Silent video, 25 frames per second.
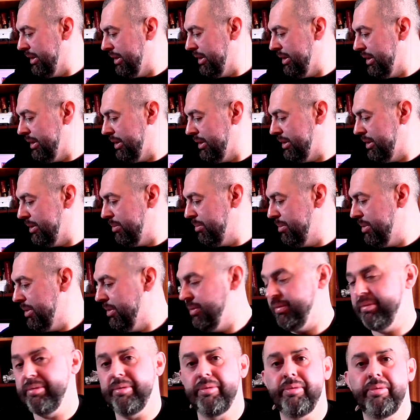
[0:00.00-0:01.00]
э, себе
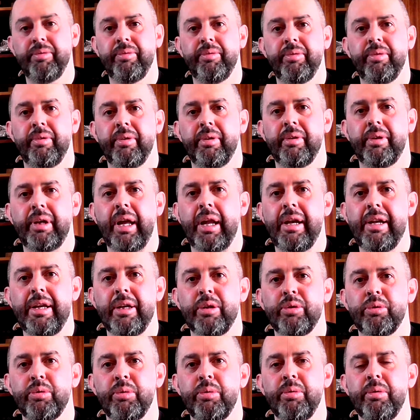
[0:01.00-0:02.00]
в
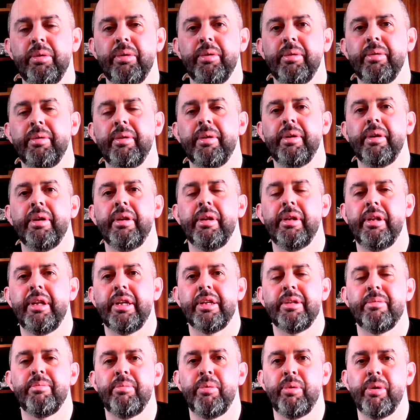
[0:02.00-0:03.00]
коллекцию для
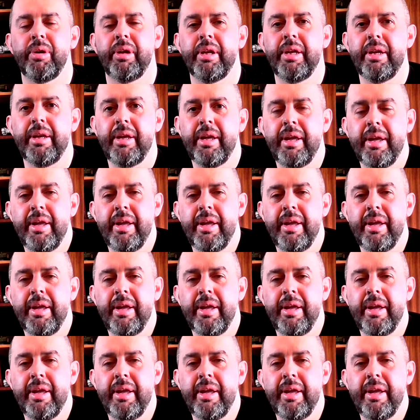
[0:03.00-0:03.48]
сборки,